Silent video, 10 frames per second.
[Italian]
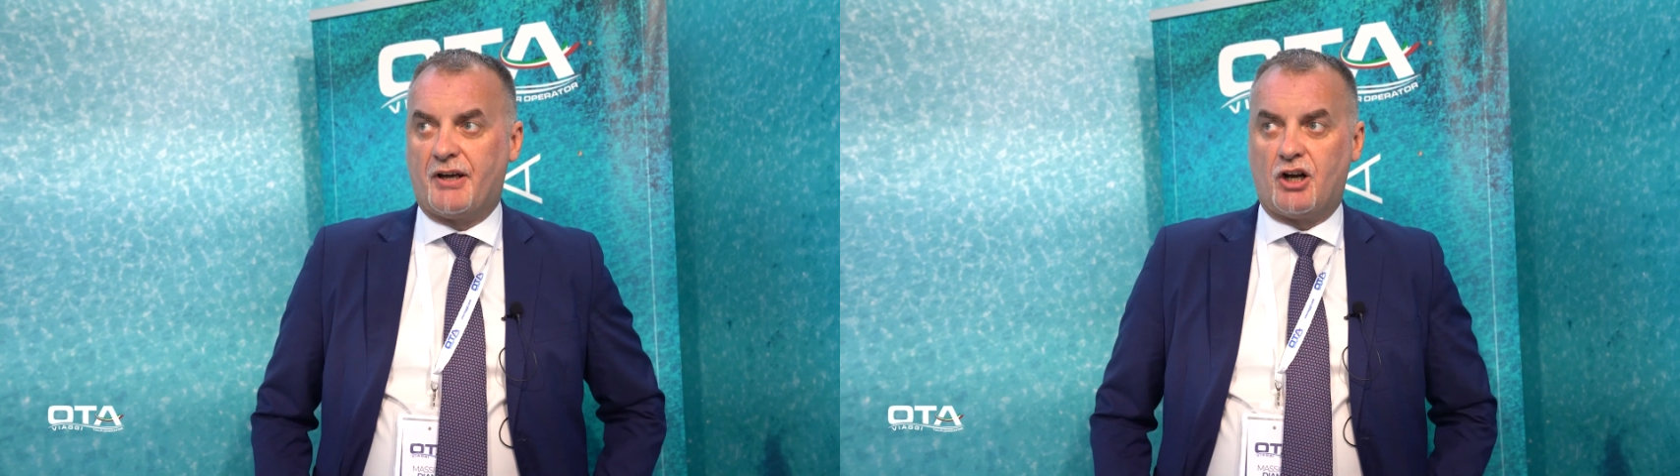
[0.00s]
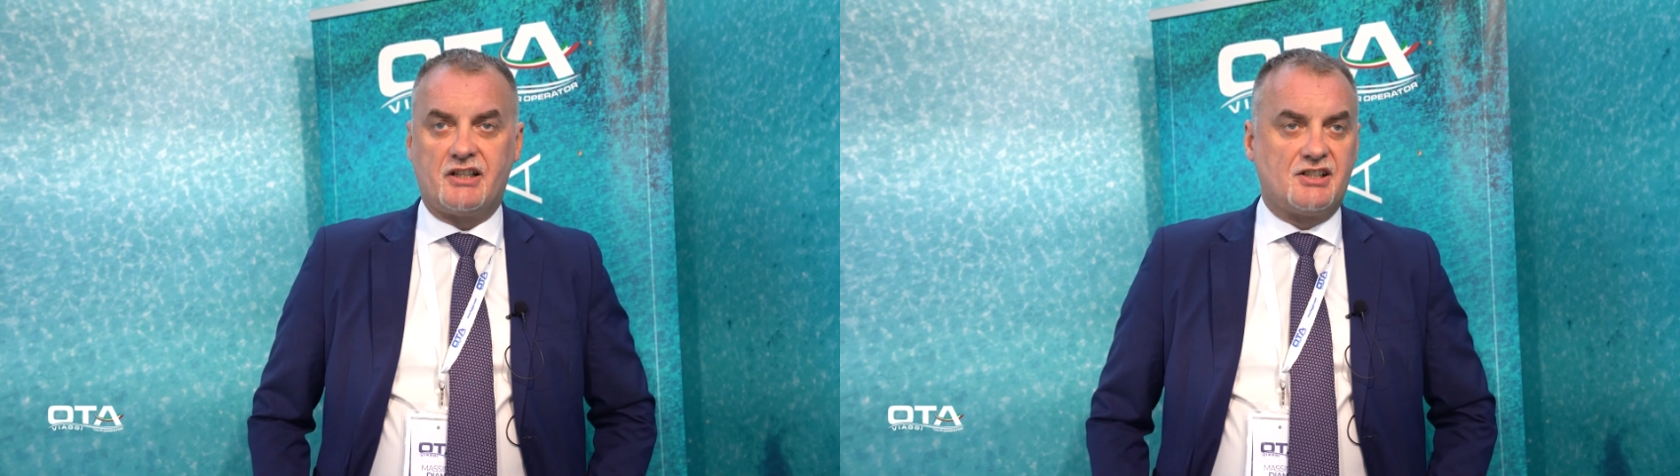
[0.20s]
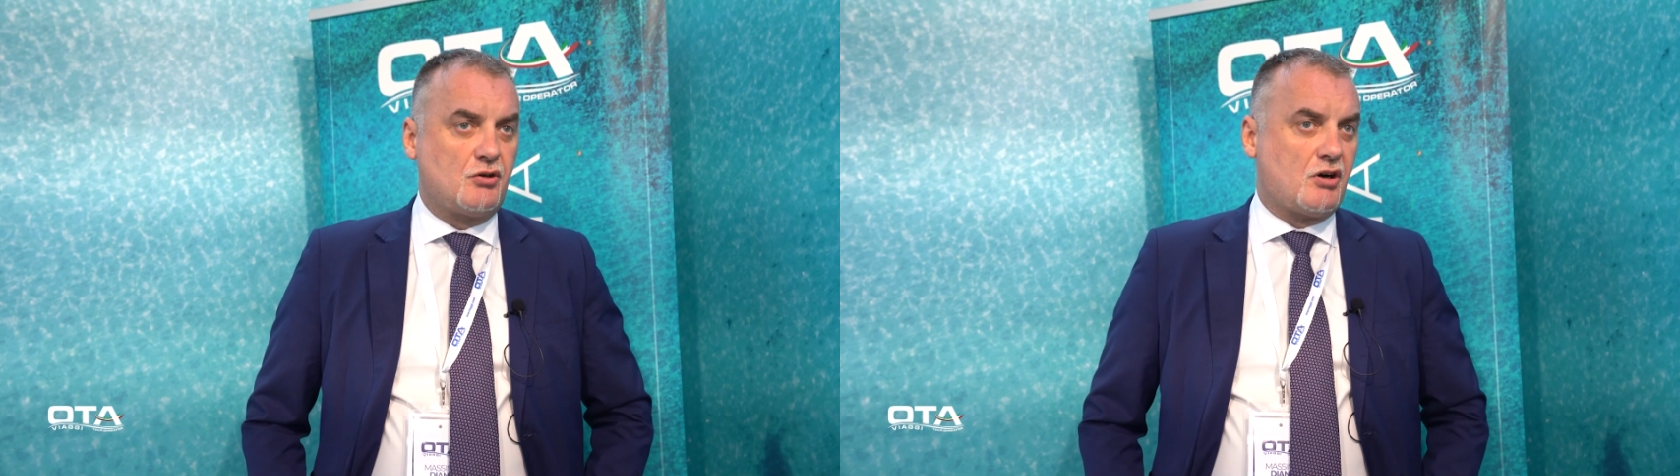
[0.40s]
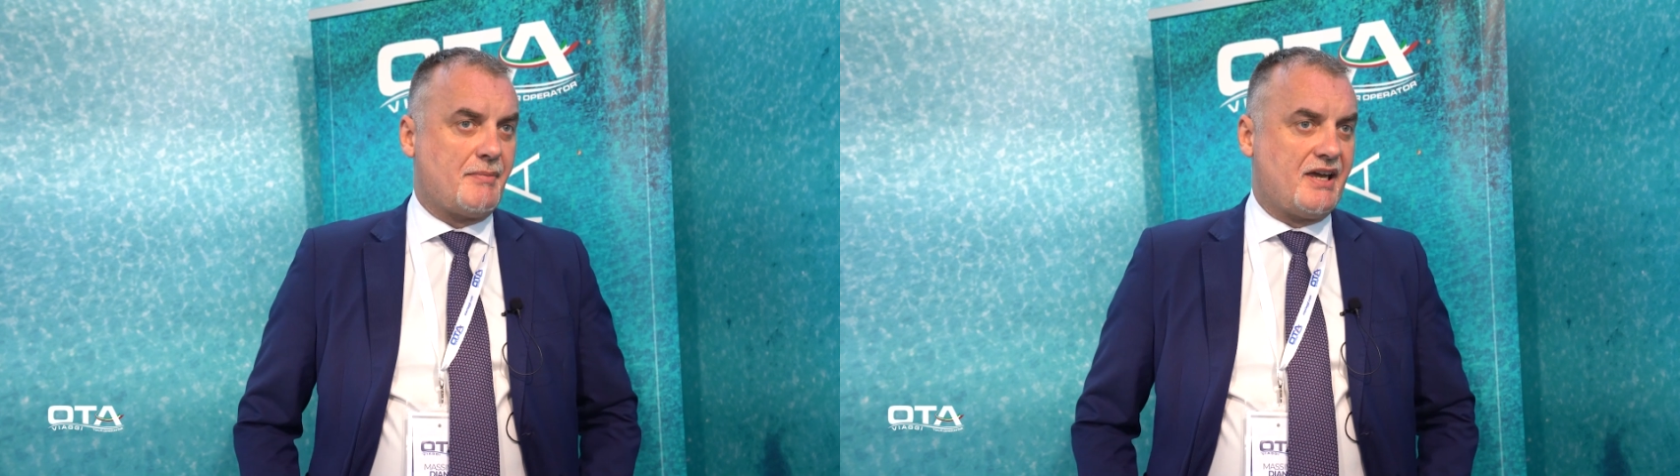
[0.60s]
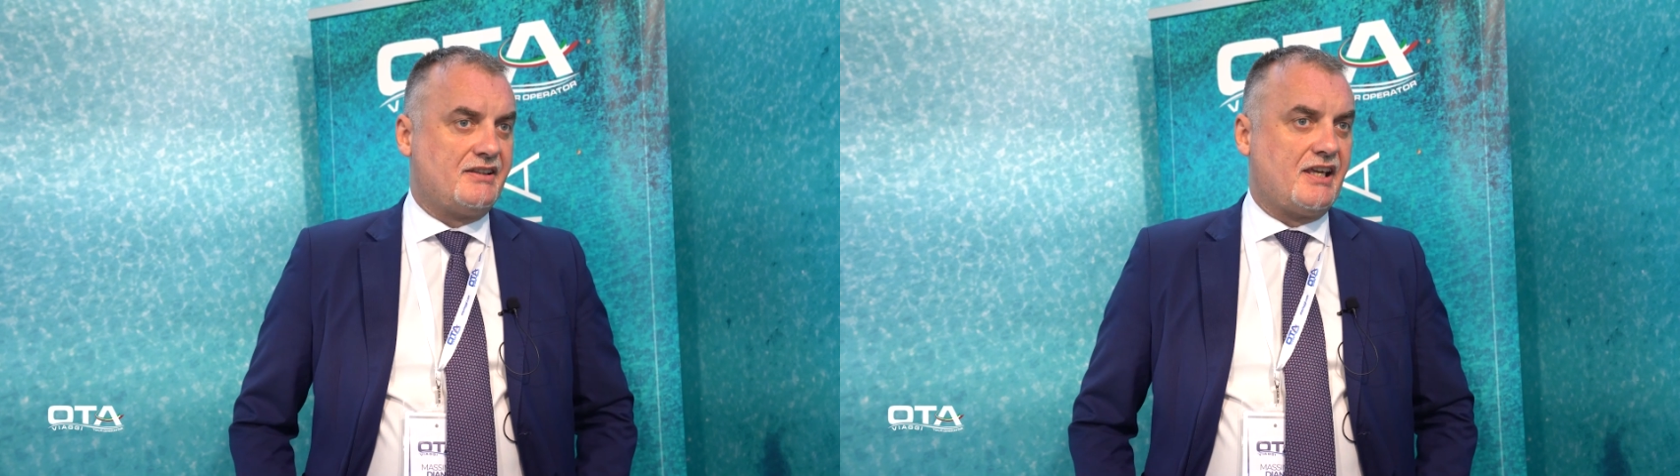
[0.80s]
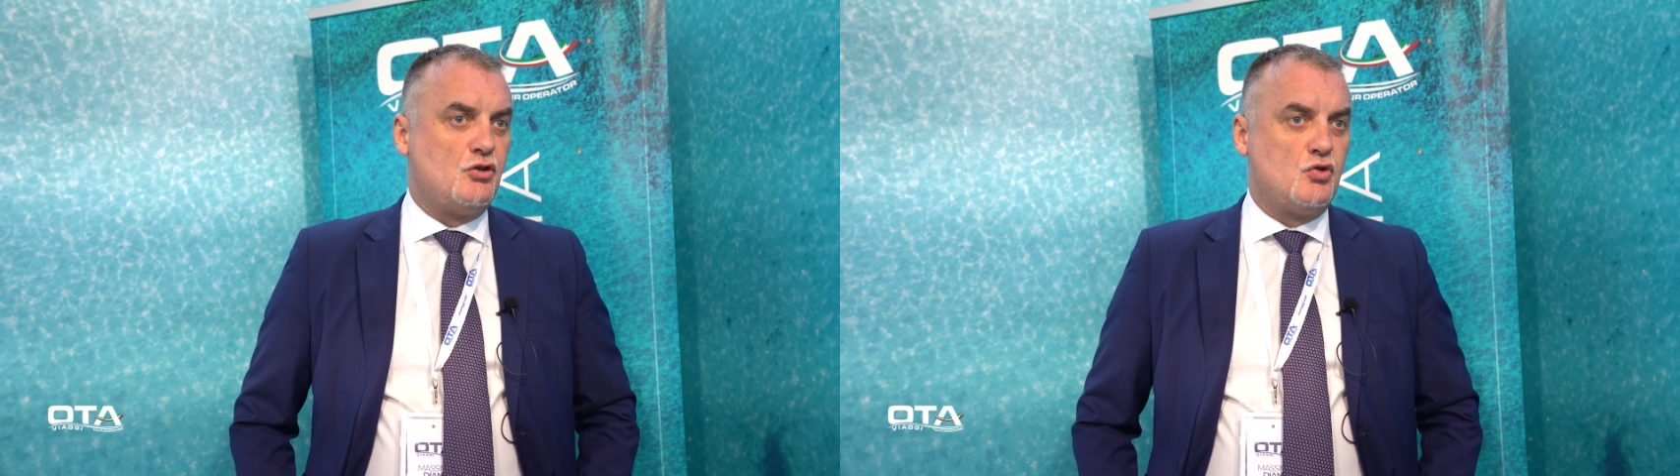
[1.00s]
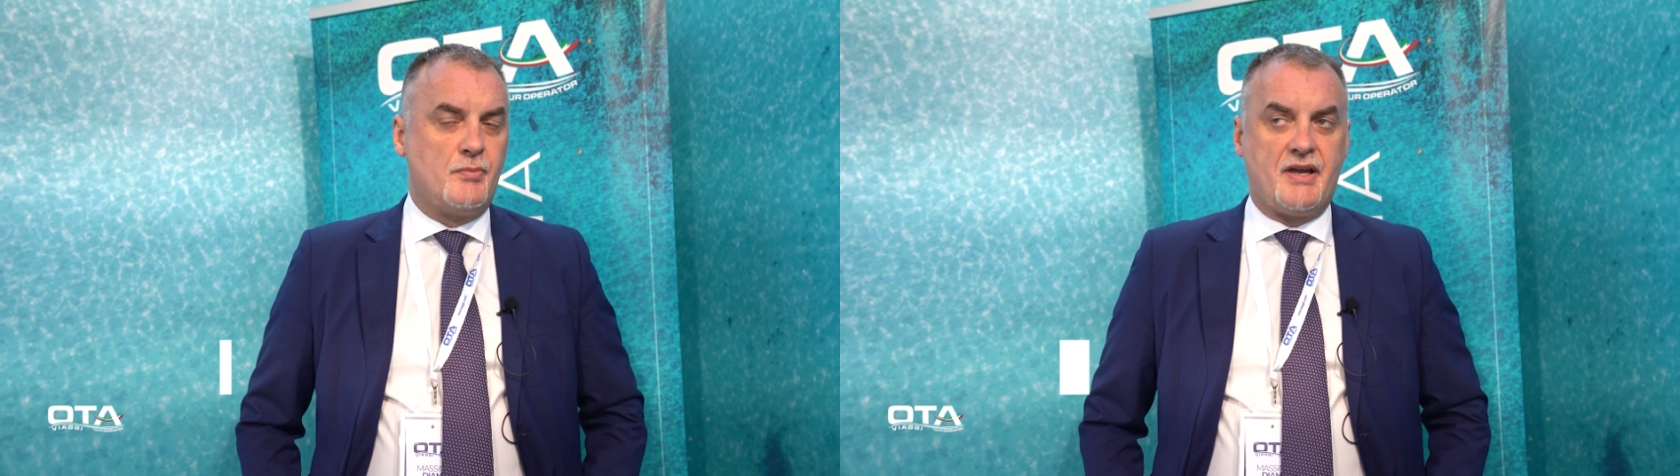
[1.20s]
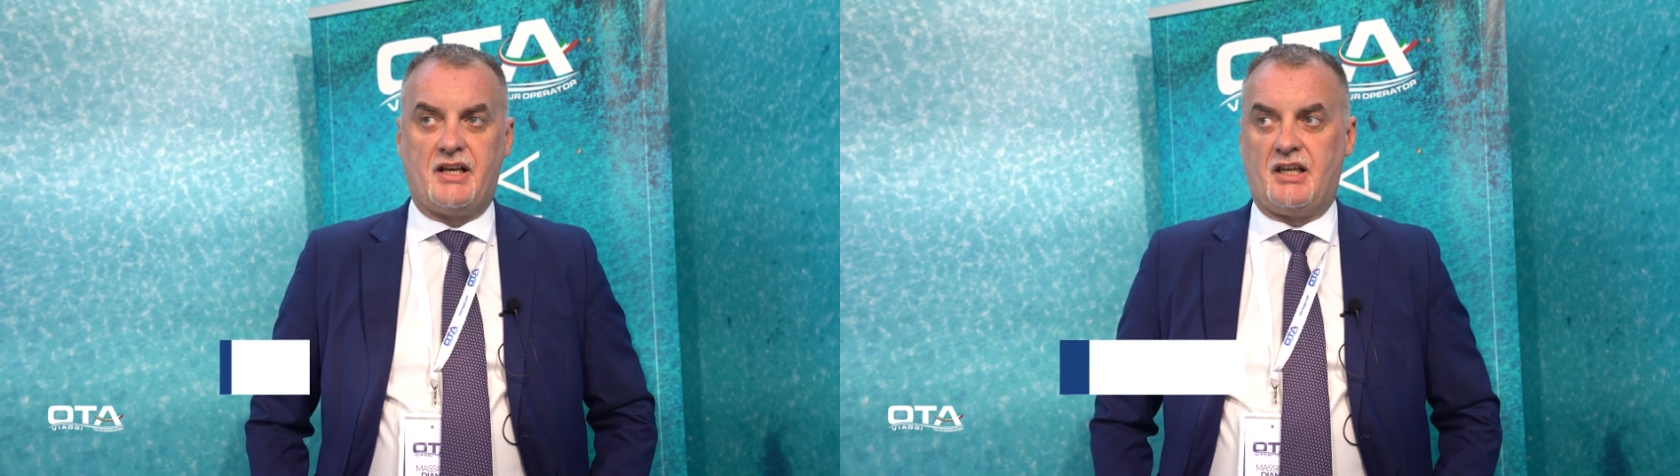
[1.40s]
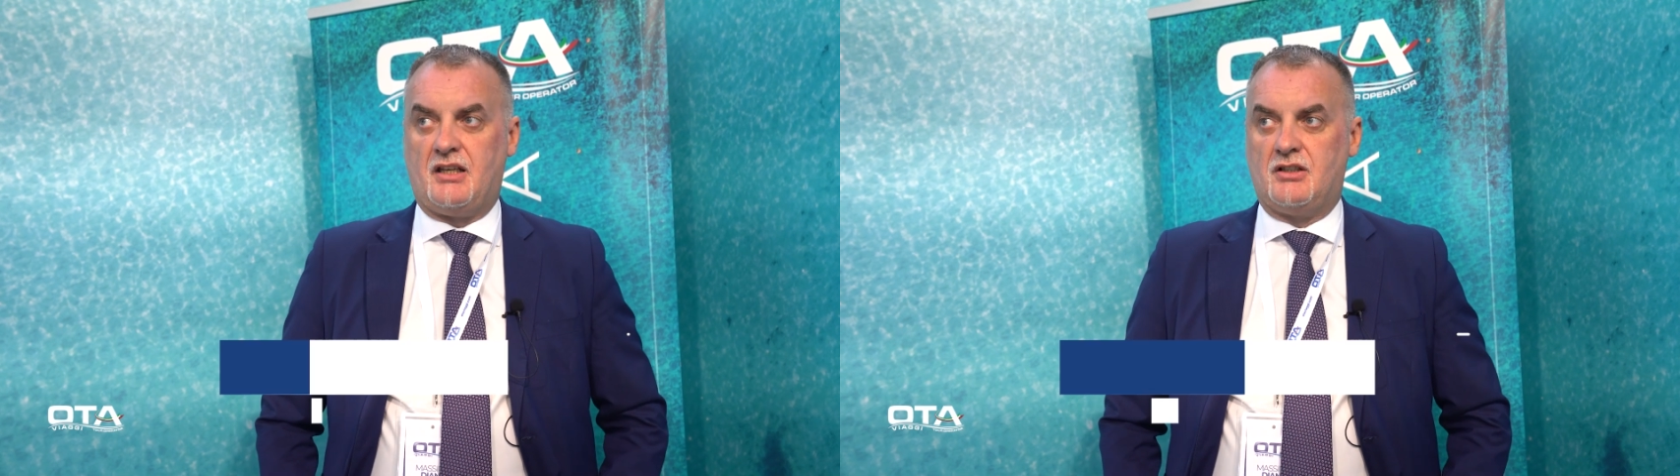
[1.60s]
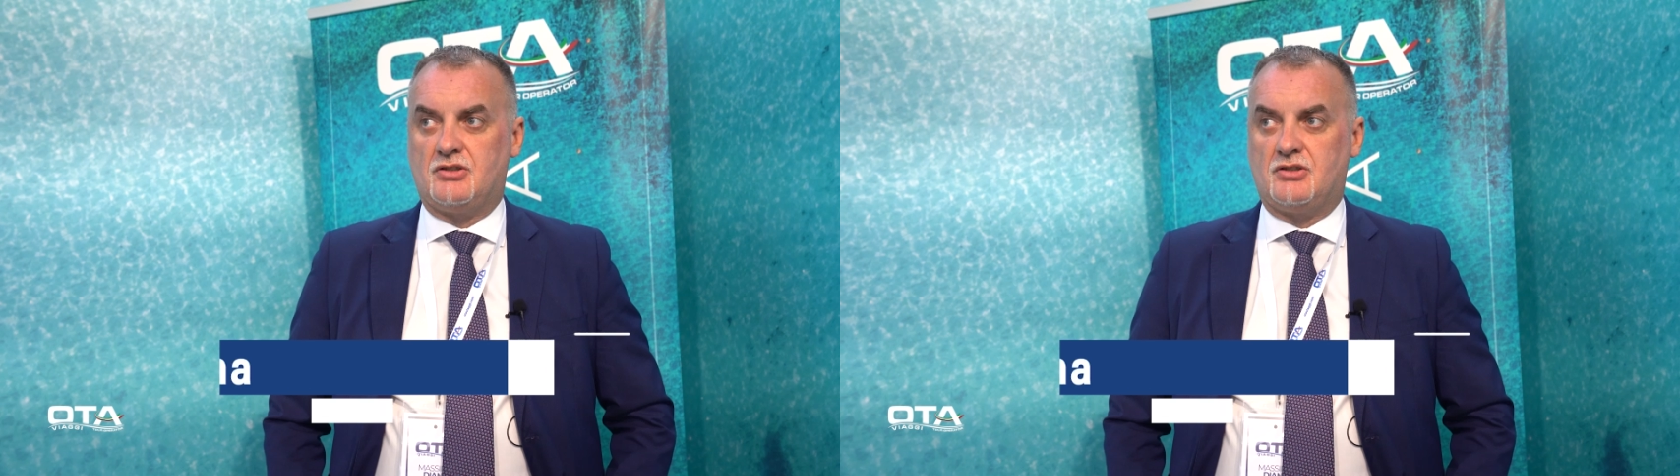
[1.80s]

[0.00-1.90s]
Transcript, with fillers: Roda sicuramente i numeri